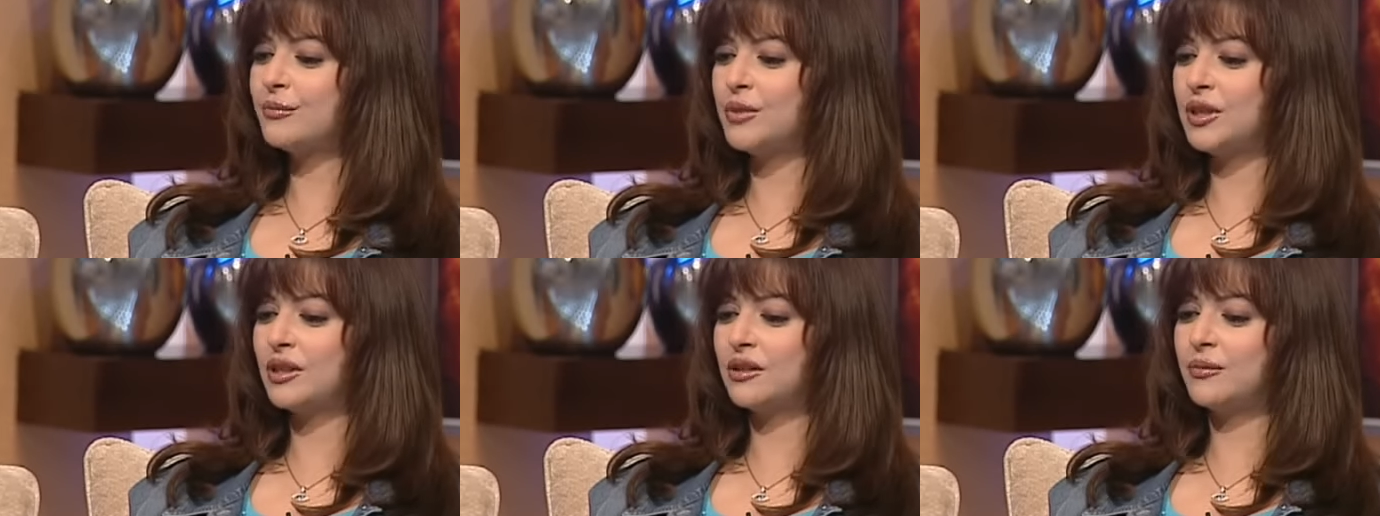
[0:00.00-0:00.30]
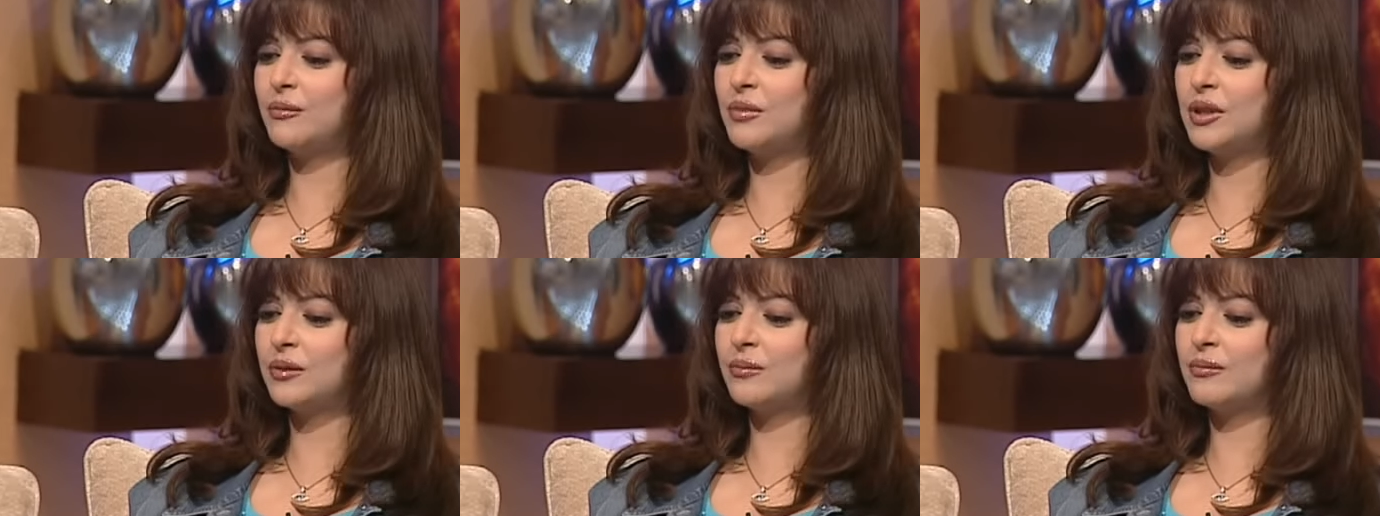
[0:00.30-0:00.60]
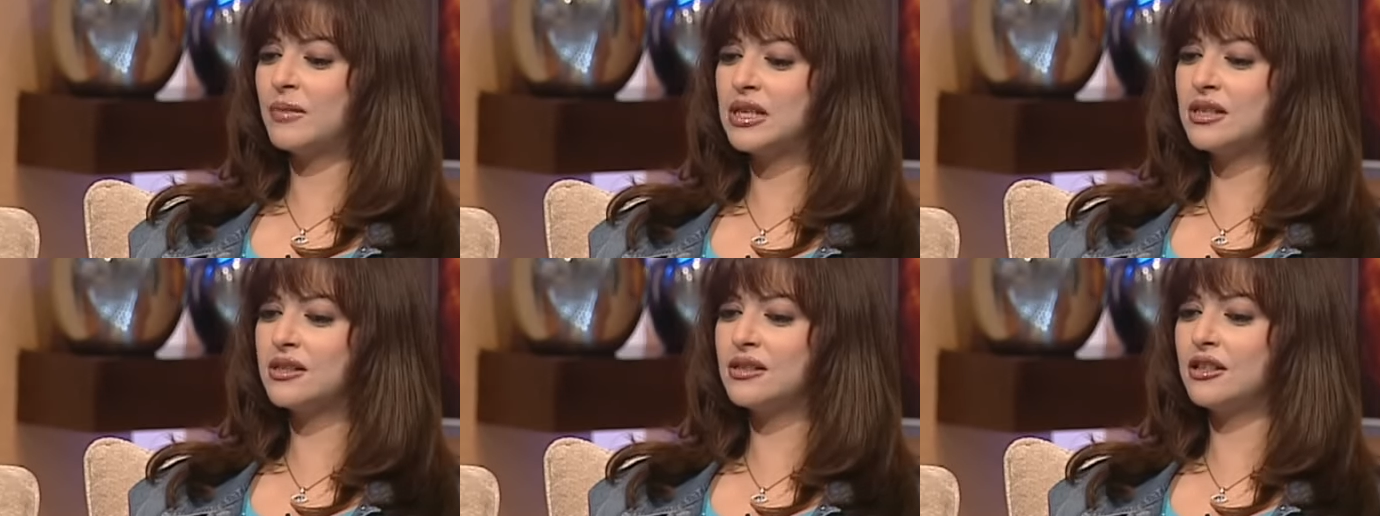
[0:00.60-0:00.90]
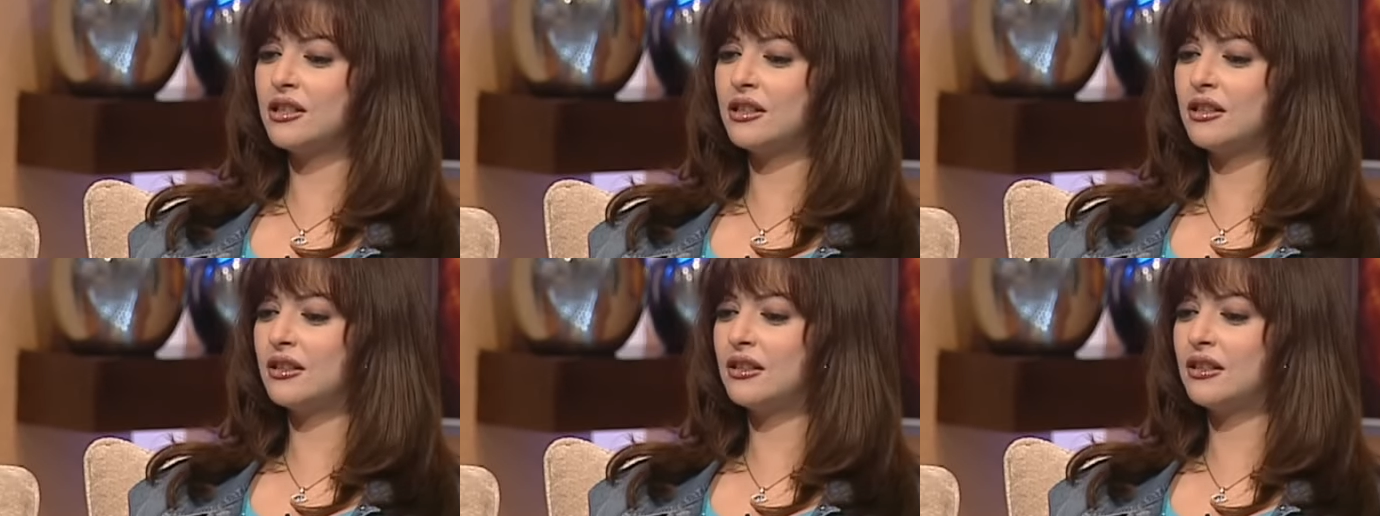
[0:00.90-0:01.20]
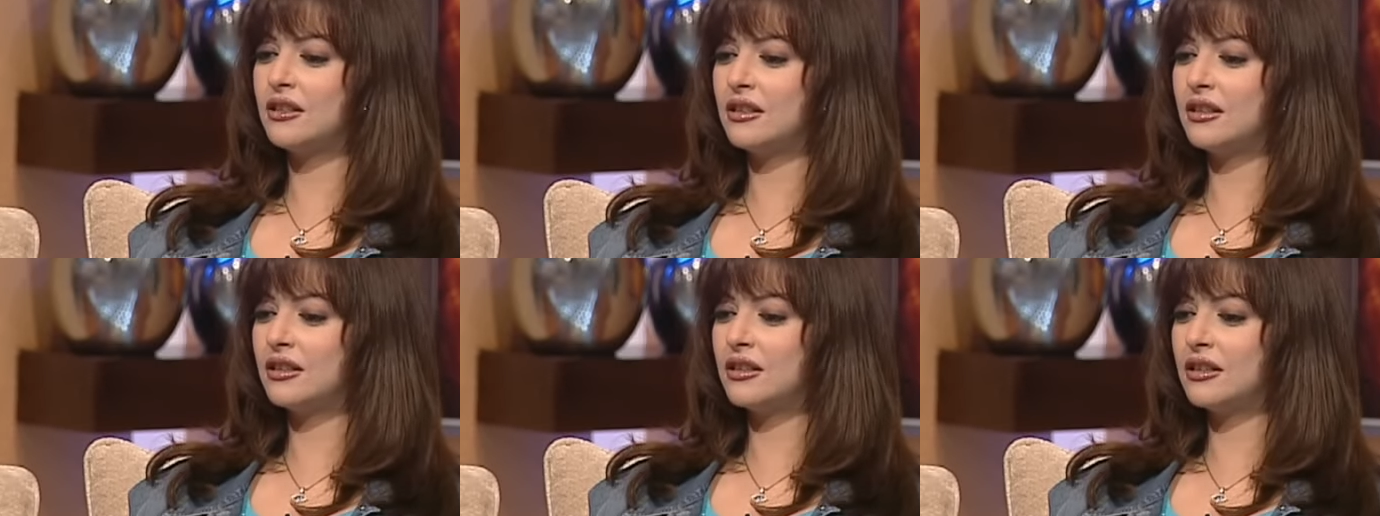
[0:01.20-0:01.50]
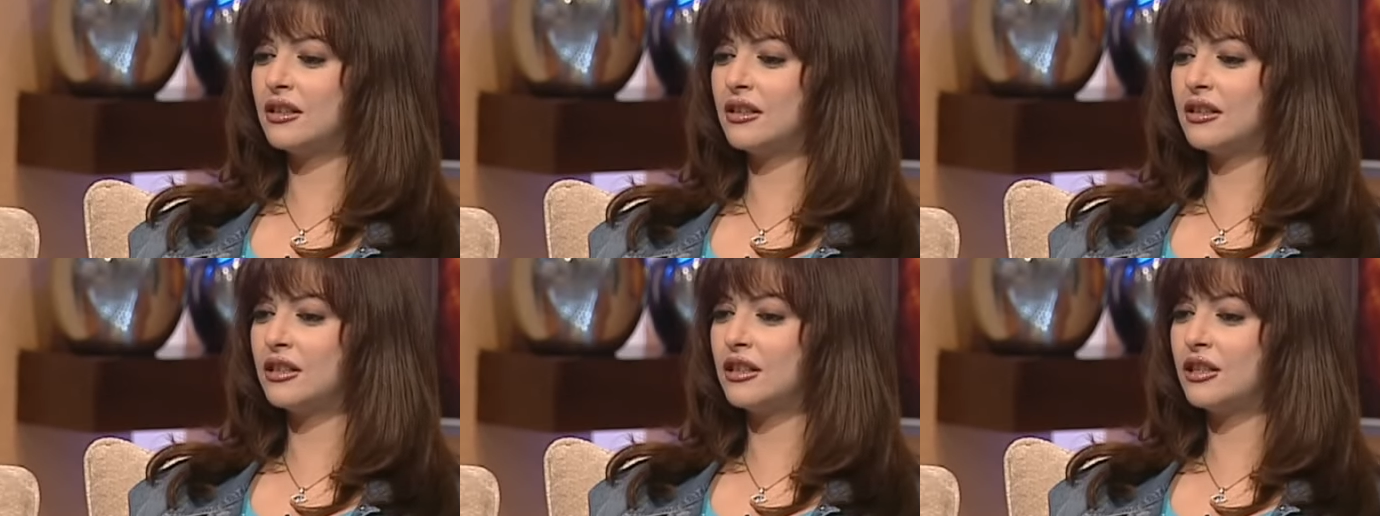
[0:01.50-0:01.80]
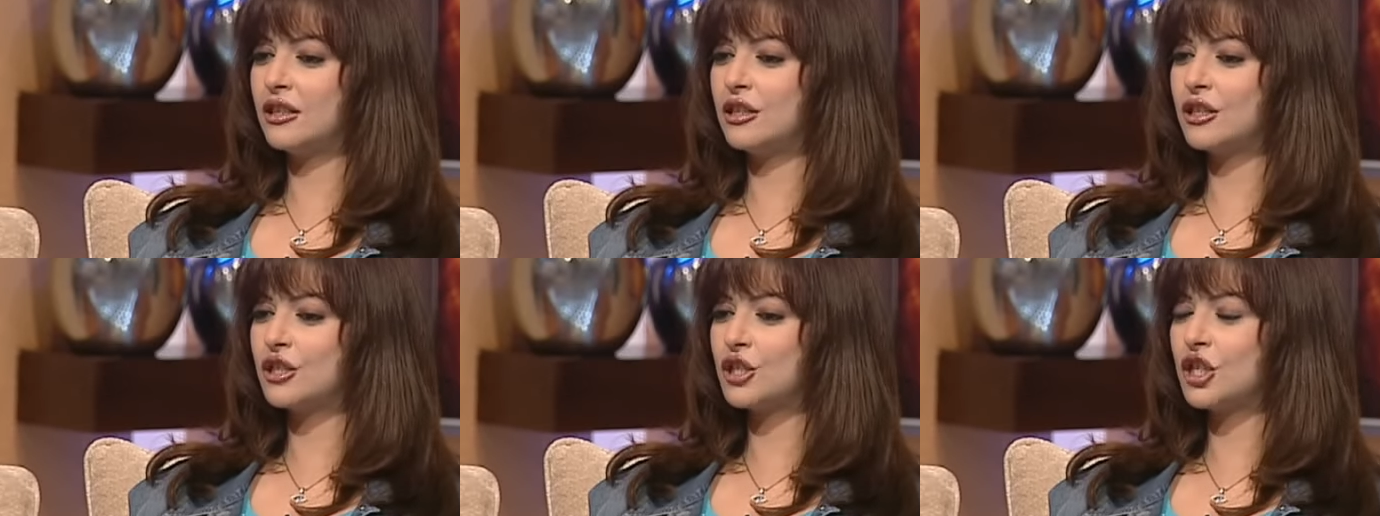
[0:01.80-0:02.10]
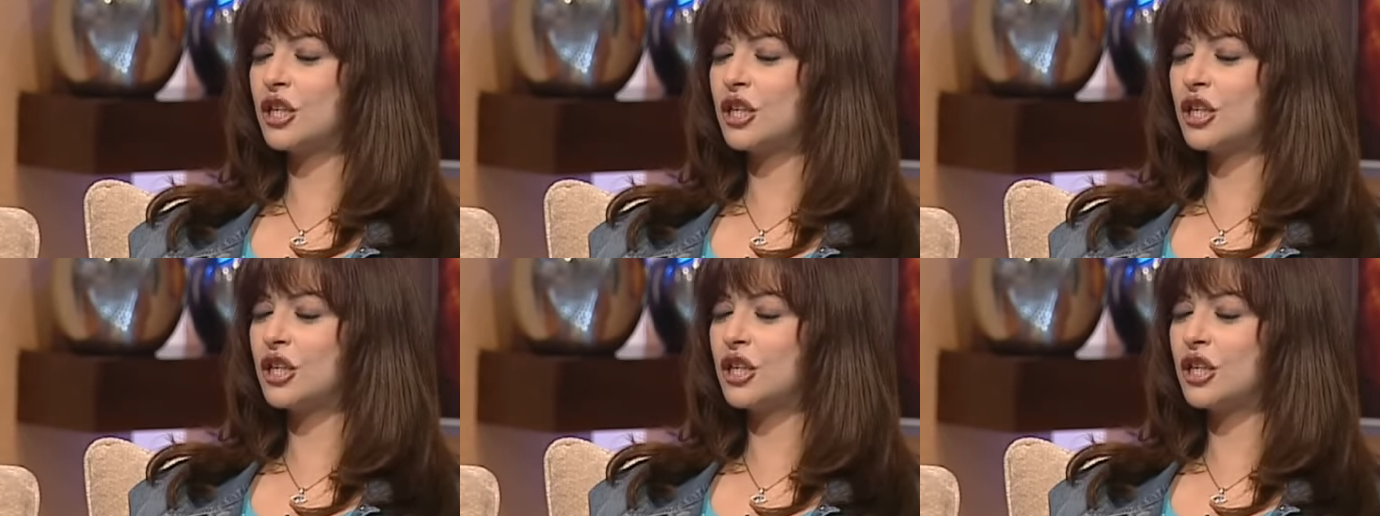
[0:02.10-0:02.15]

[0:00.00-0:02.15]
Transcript: بت بتمثل آه،